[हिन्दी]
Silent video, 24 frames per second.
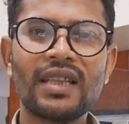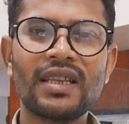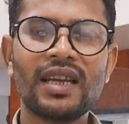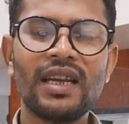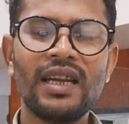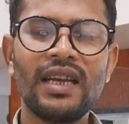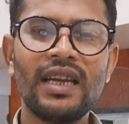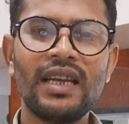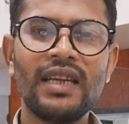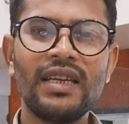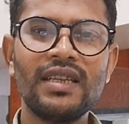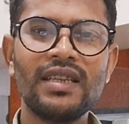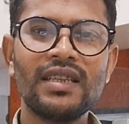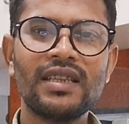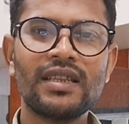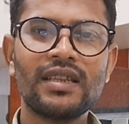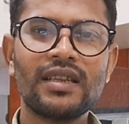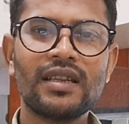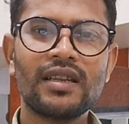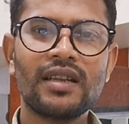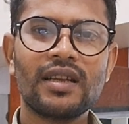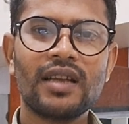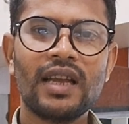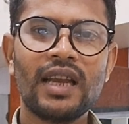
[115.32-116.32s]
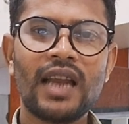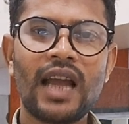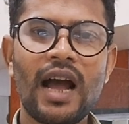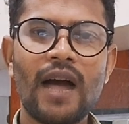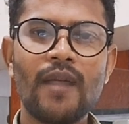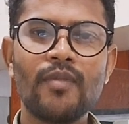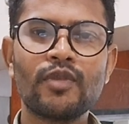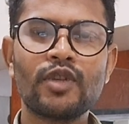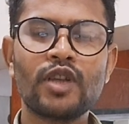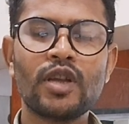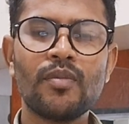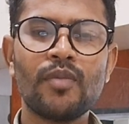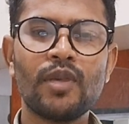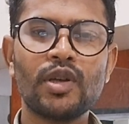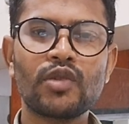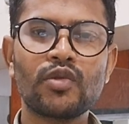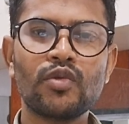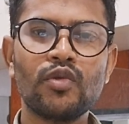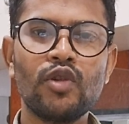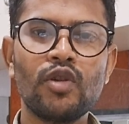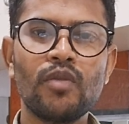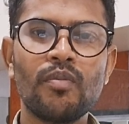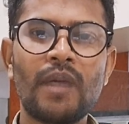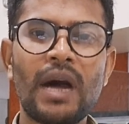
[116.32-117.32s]
के लेनिन के नाम से
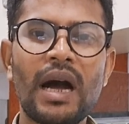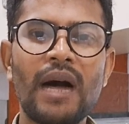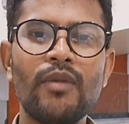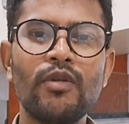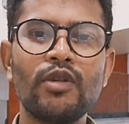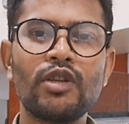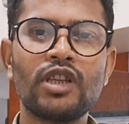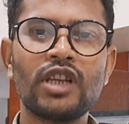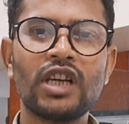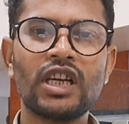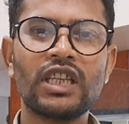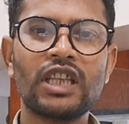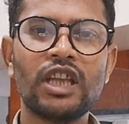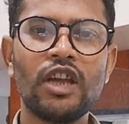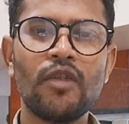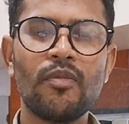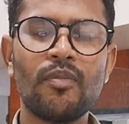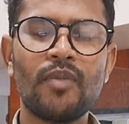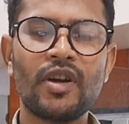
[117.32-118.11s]
मशहूर बाबू जगदेव